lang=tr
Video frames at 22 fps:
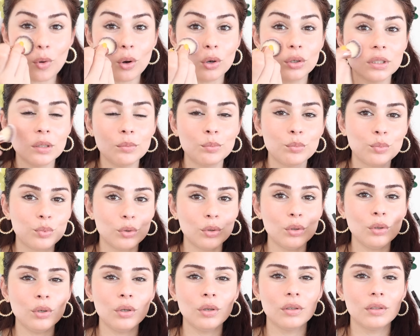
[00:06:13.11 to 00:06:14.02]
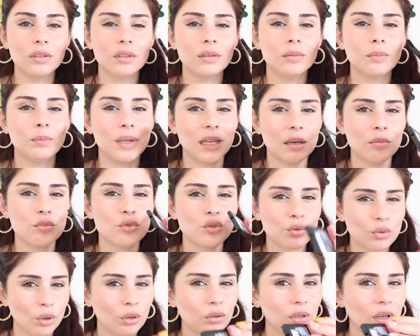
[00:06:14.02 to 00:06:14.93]
Orada bu benim
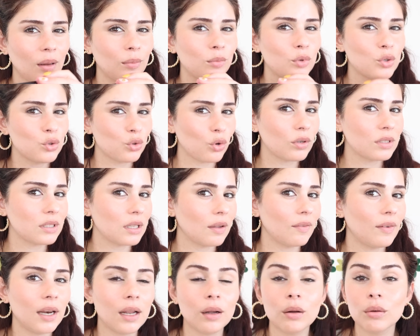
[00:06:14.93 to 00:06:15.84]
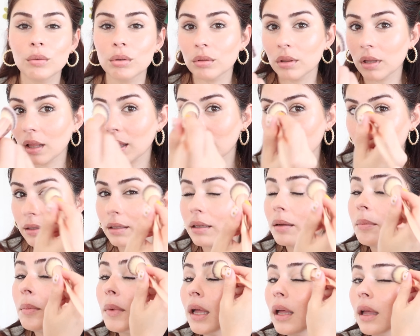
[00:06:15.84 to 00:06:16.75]
son dönemde çok severek
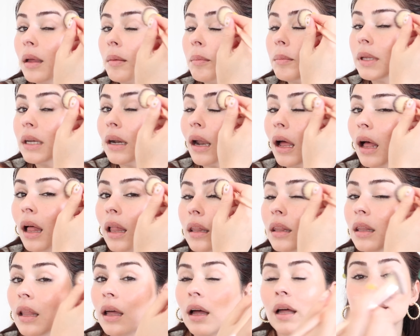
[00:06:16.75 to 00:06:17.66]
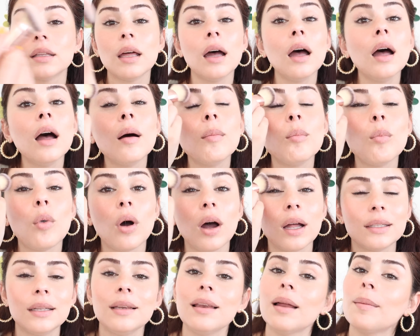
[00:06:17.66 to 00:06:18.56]
kullandığım bir allığa da
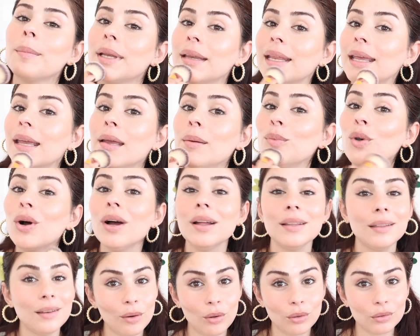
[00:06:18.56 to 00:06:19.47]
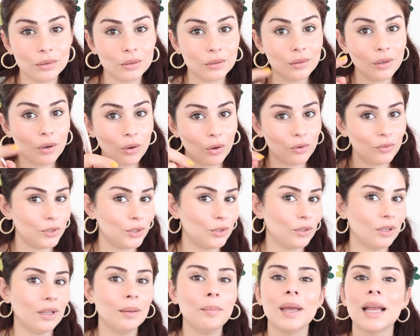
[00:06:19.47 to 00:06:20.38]
muadil ama neye muadil olduğunu o
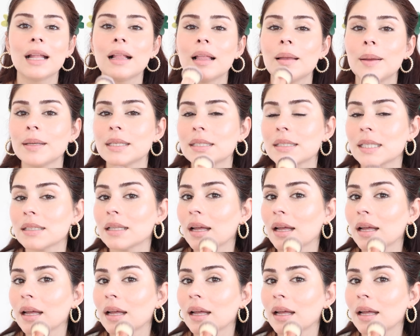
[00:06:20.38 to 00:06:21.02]
videoyu beklemeniz